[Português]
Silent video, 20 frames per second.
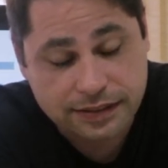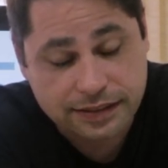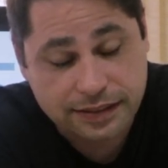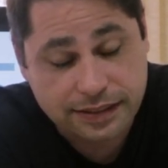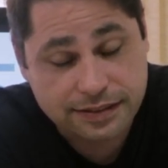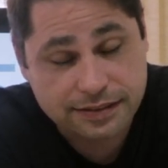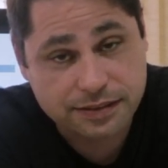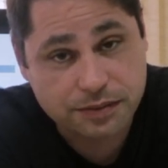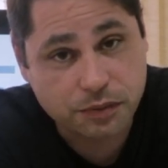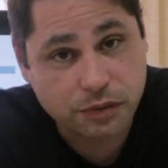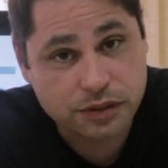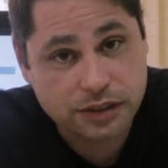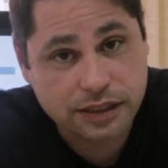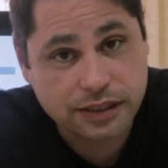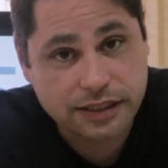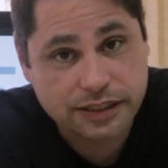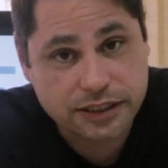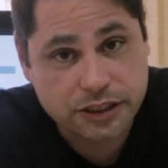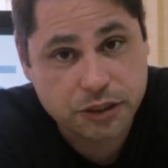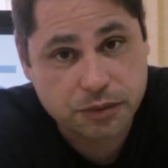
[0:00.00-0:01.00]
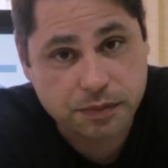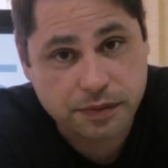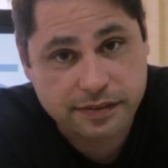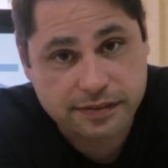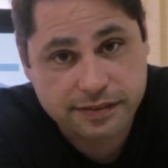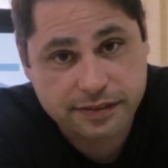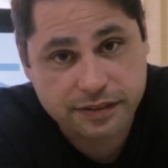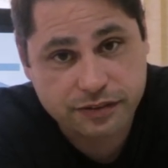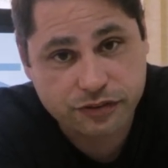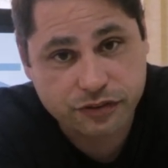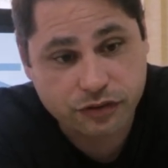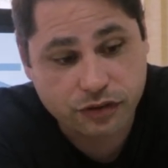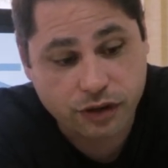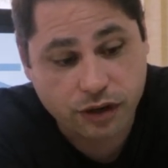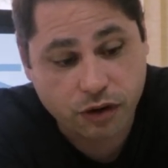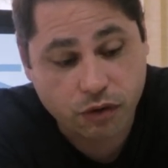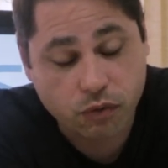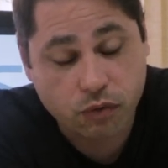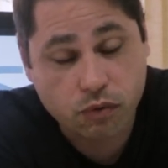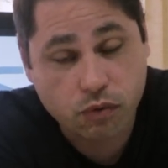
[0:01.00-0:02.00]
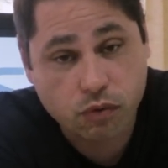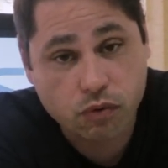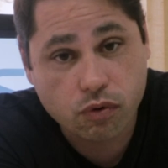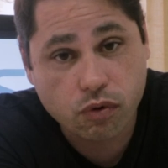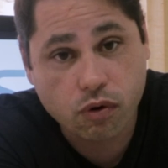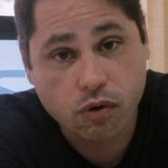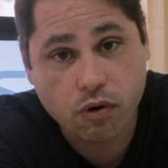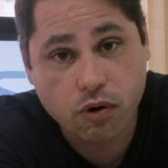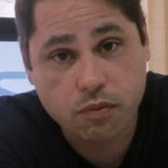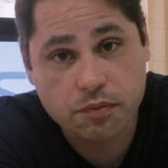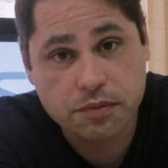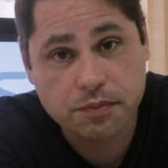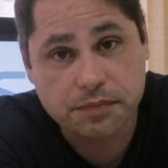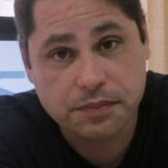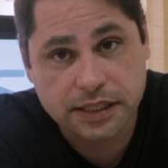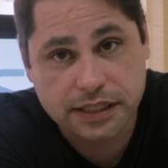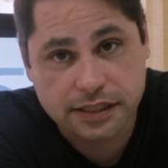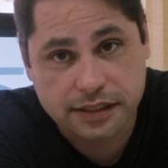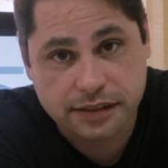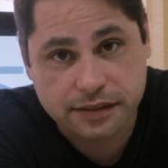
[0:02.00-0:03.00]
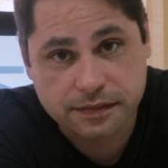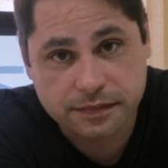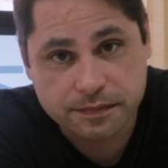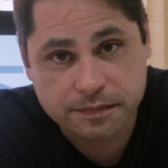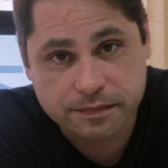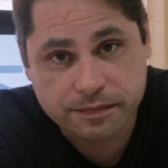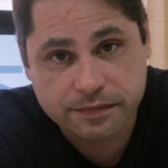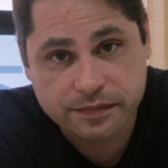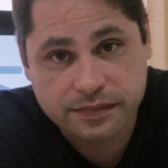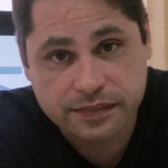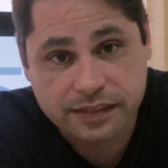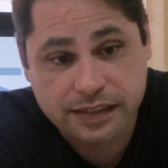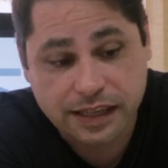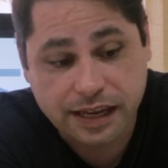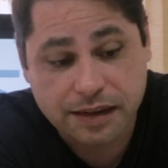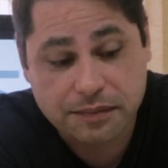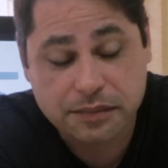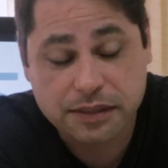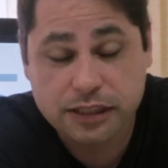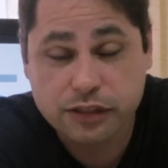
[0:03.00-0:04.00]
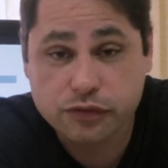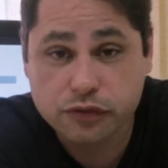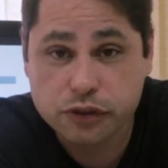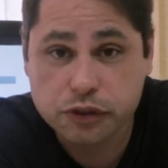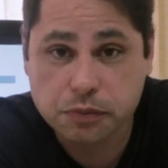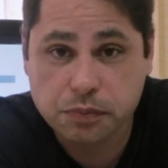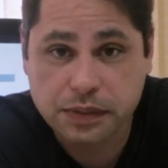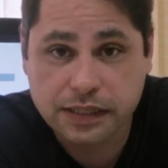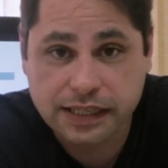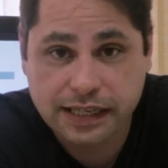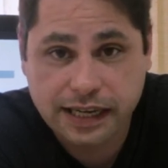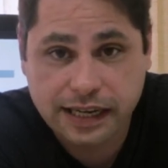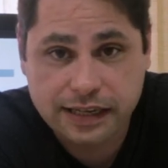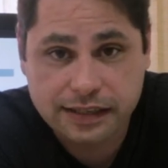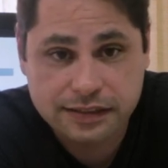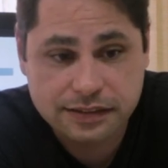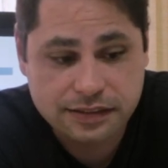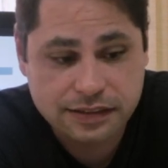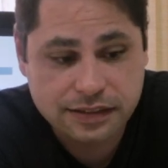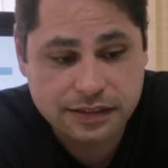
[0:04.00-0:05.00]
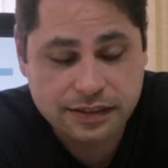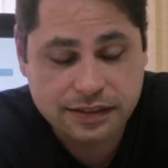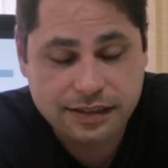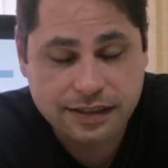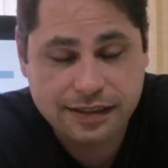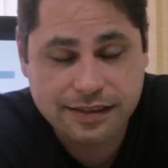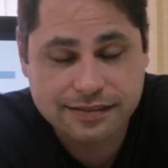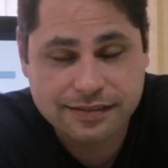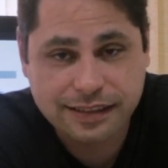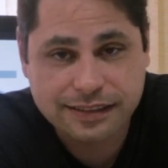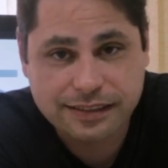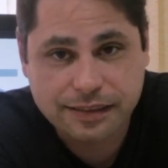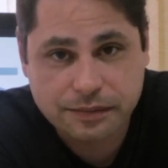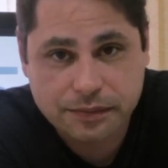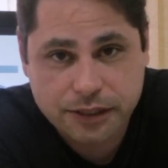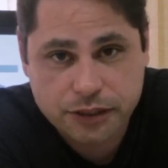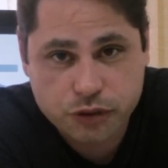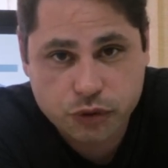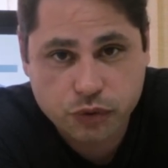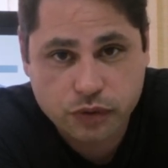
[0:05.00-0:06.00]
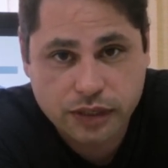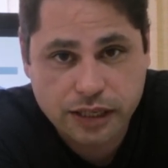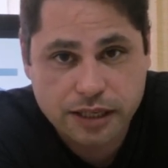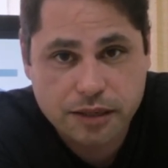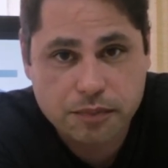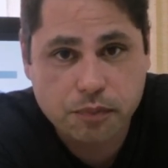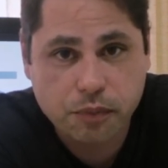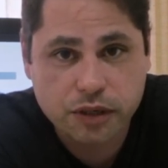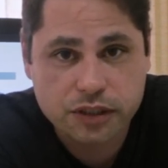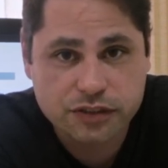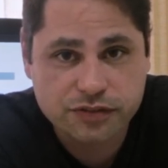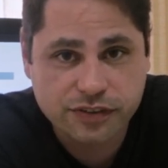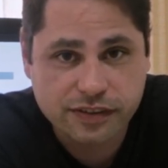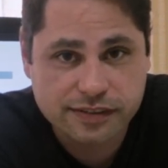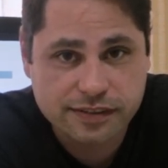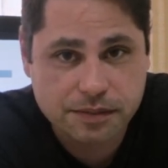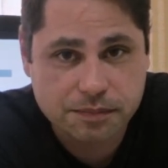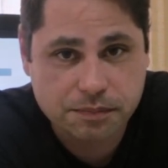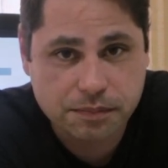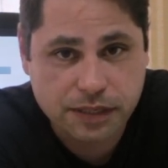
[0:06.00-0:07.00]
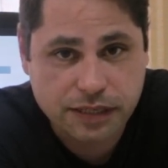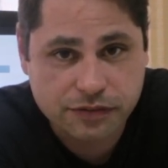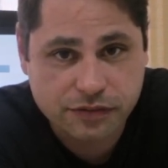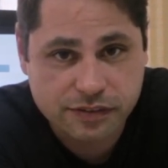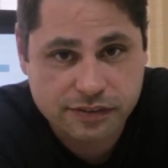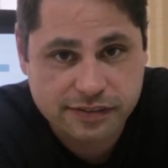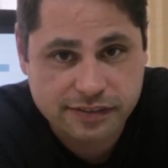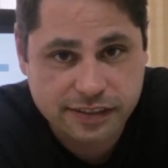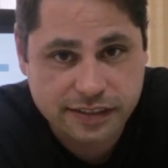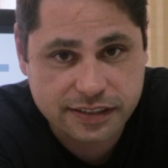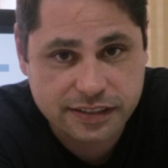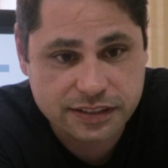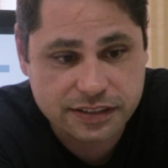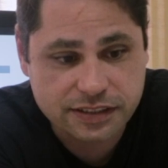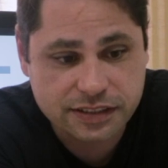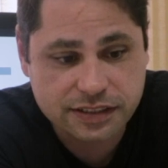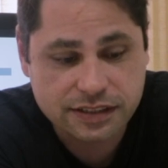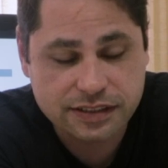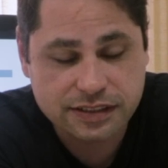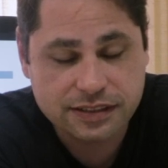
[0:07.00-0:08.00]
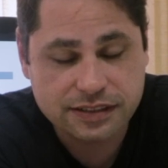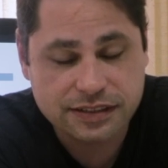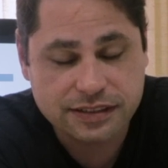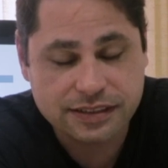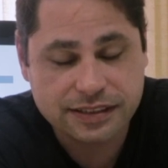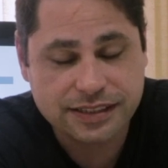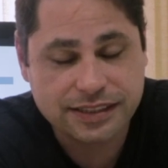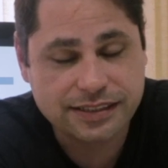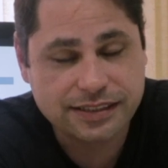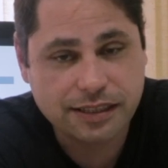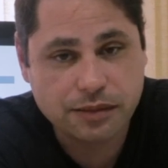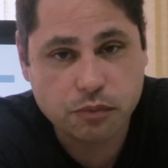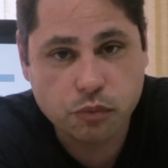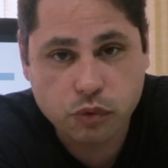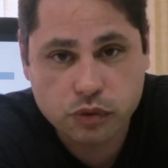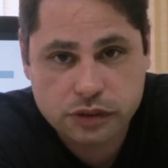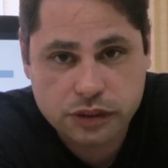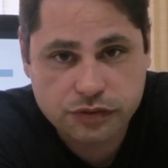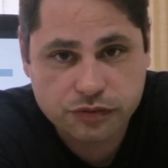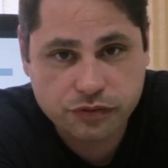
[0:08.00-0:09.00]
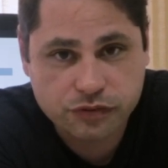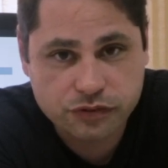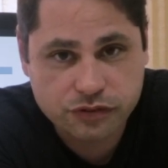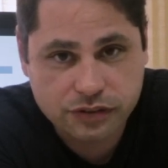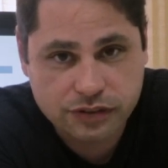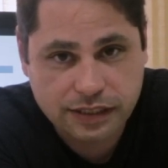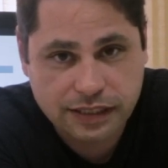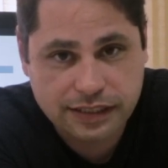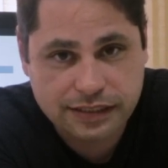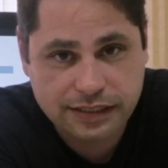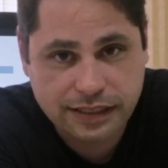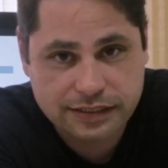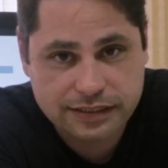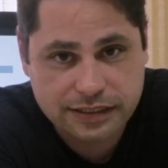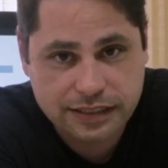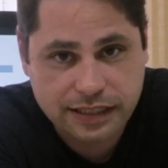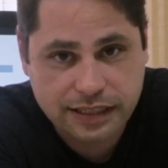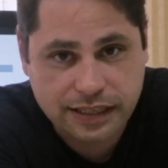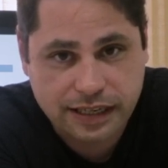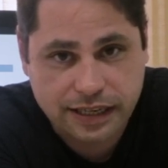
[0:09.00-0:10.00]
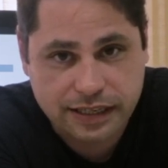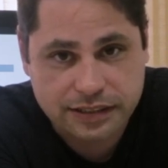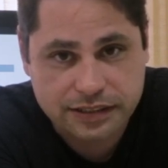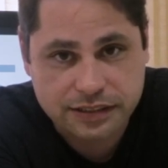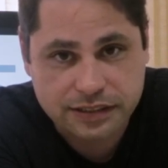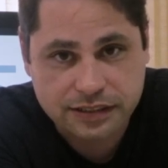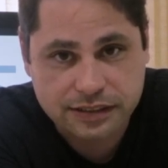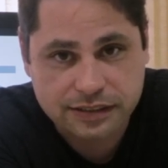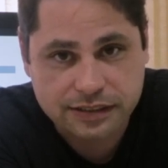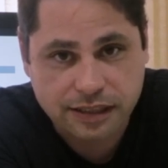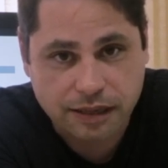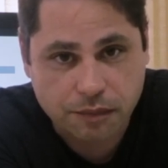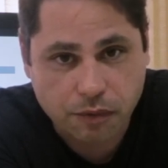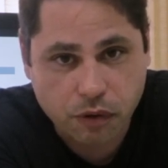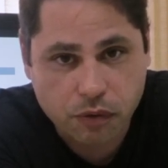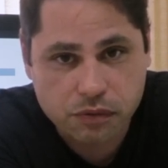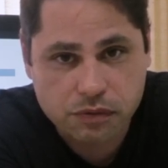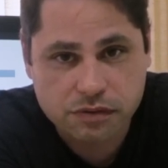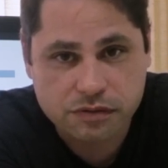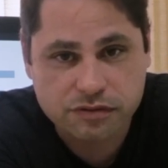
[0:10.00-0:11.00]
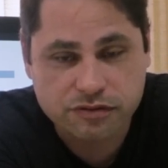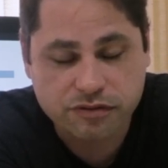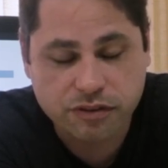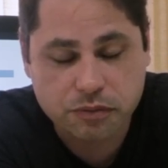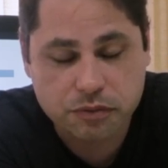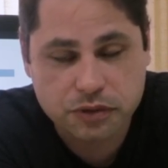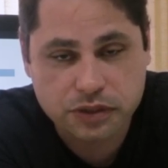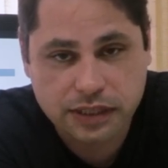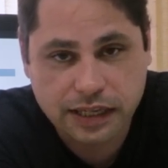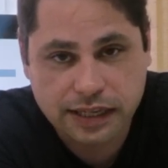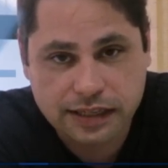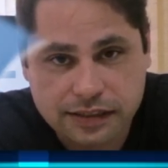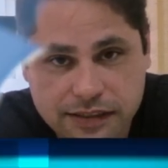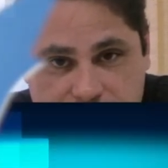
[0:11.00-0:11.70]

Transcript: e esse modelo aqui específico é o Google Home Mini. Tá? Mas eu vou explicar exatamente o que ele pode fazer para vocês que tem muitas funcionalidades legais. Tá bom? Vamos lá?